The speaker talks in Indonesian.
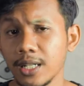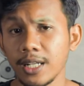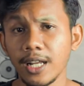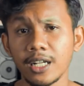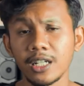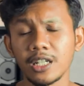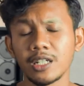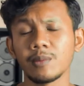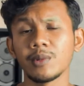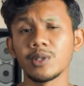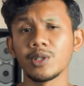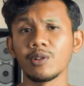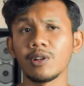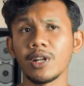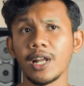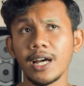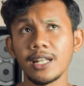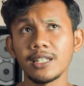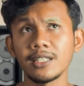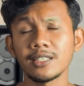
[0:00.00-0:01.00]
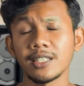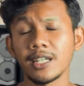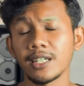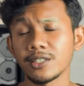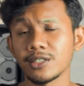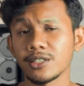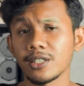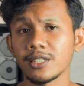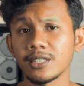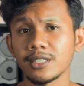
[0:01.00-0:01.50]
Dan kebetulan saya
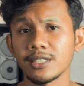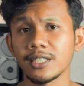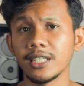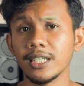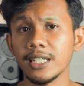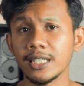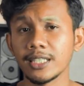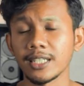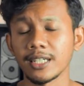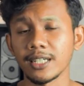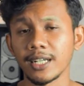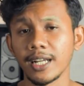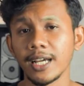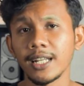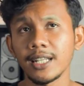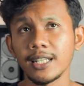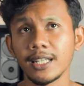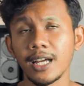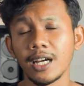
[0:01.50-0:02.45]
search di internet